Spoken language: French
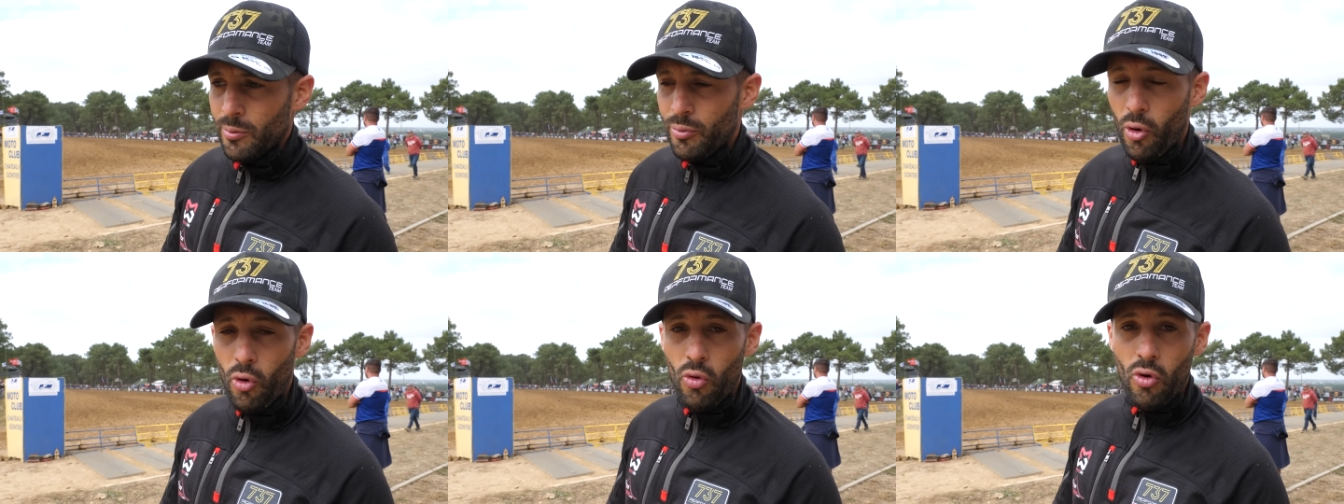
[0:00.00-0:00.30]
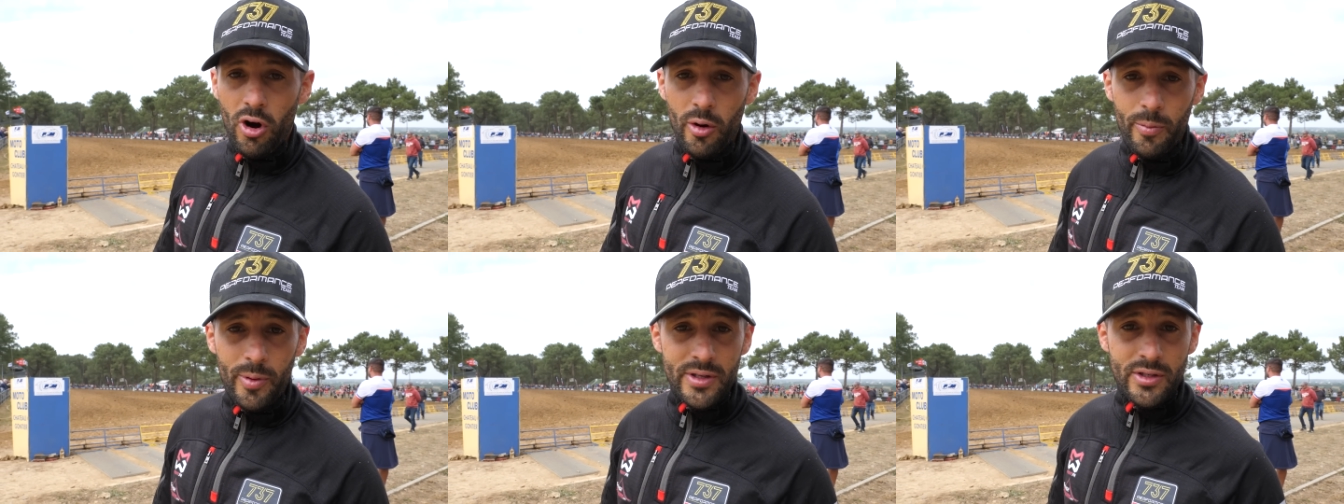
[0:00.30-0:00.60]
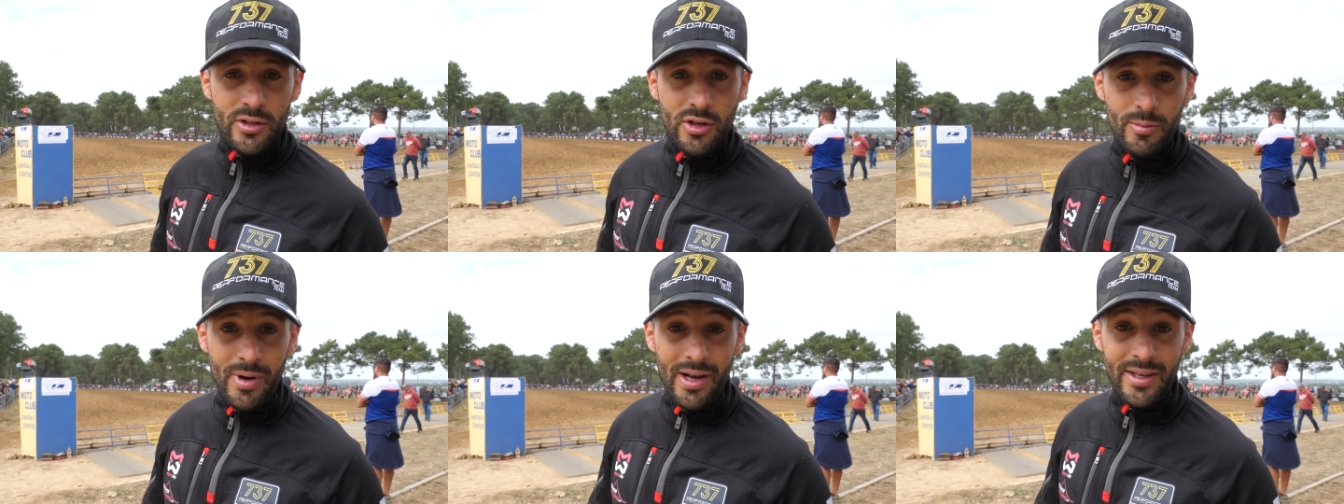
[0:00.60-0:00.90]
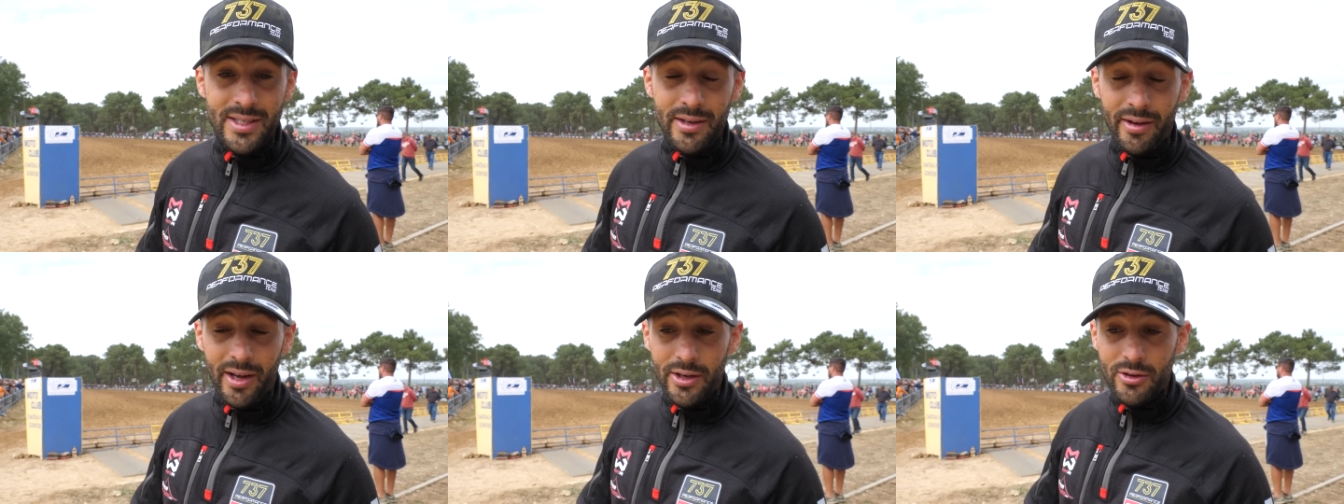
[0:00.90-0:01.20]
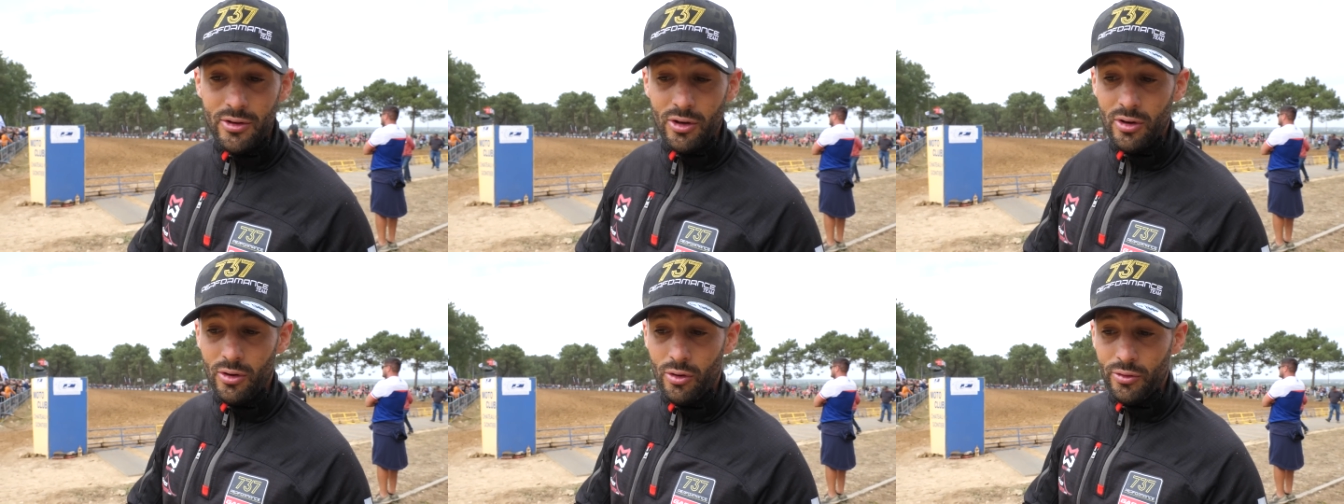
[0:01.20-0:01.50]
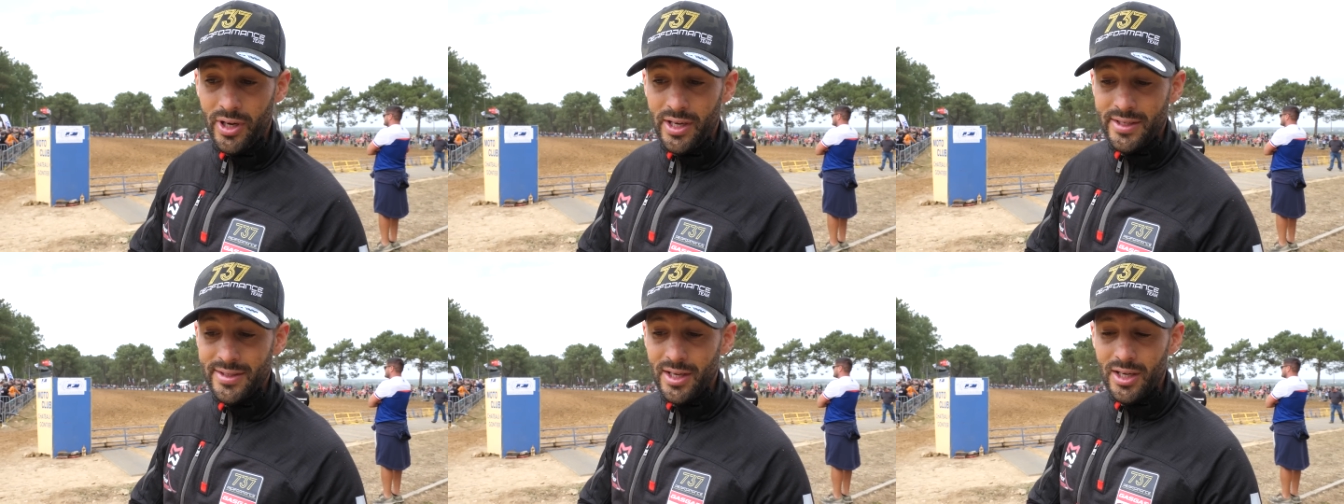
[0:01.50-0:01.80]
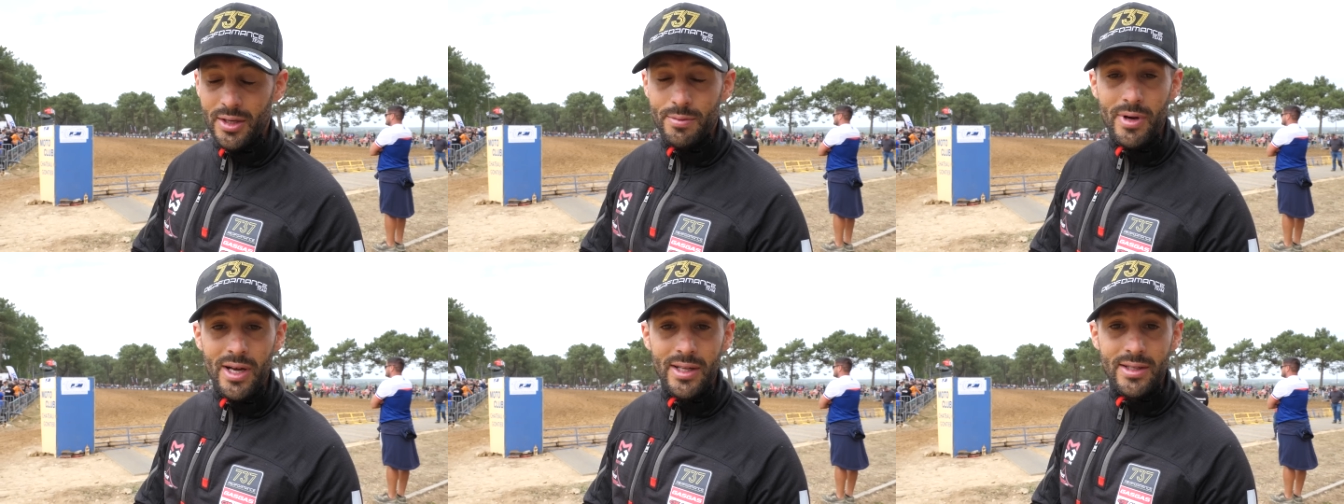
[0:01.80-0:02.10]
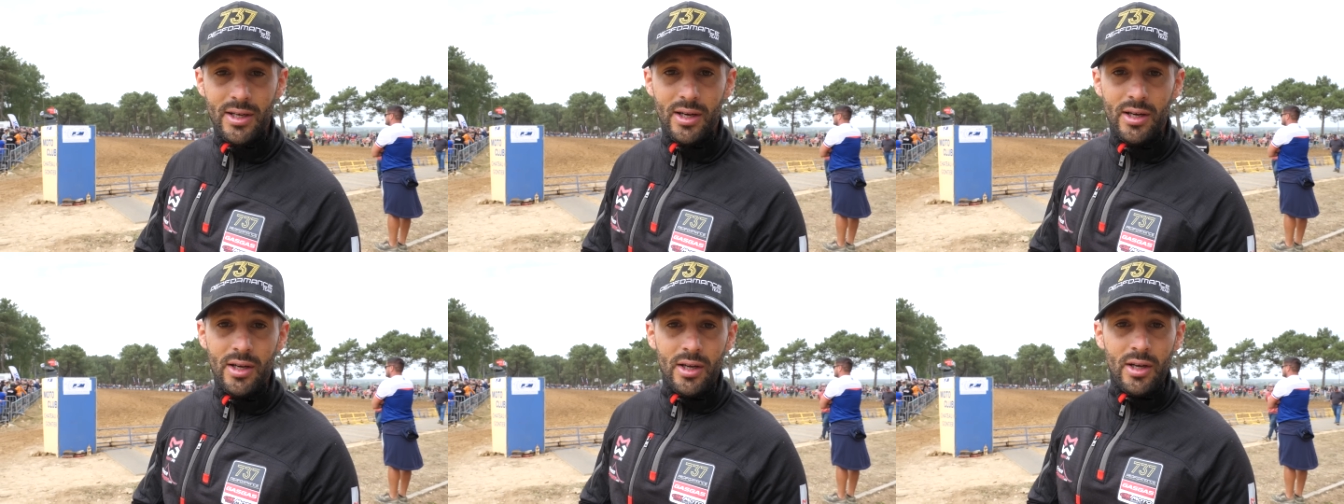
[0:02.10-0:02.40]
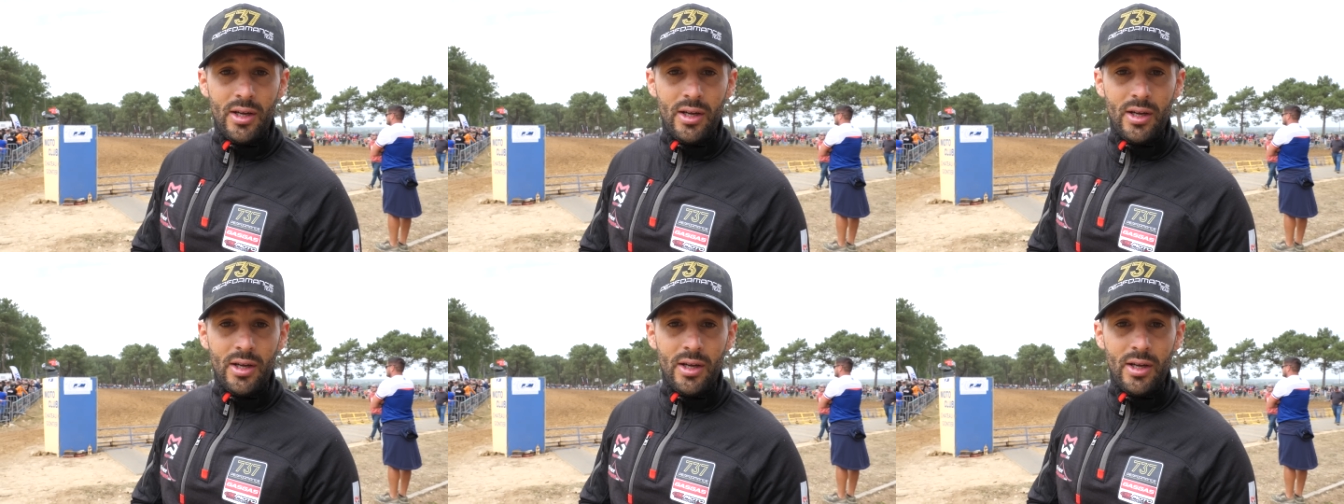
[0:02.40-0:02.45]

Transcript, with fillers: Pourquoi Parce que bah, c'est vrai qu'on a 5 mètres,